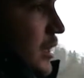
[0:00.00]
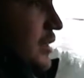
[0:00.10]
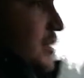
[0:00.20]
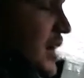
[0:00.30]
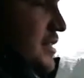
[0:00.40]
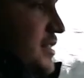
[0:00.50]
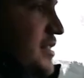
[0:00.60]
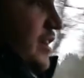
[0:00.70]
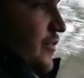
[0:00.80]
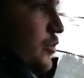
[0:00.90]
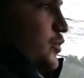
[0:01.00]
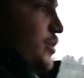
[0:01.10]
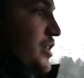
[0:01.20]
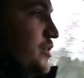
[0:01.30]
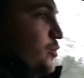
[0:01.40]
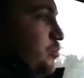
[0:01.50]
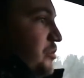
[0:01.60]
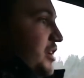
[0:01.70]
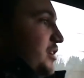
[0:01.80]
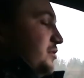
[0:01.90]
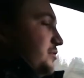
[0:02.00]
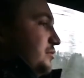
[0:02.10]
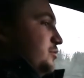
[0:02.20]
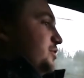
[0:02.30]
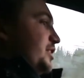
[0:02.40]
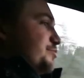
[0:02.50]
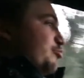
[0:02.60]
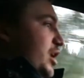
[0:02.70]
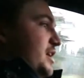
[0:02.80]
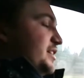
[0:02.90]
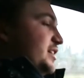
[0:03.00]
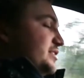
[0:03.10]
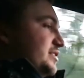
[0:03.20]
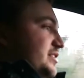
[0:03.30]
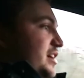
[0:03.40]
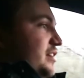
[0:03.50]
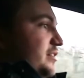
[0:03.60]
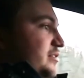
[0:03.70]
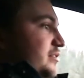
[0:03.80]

Das ACC funktioniert super, gut, der Spurhalteassistent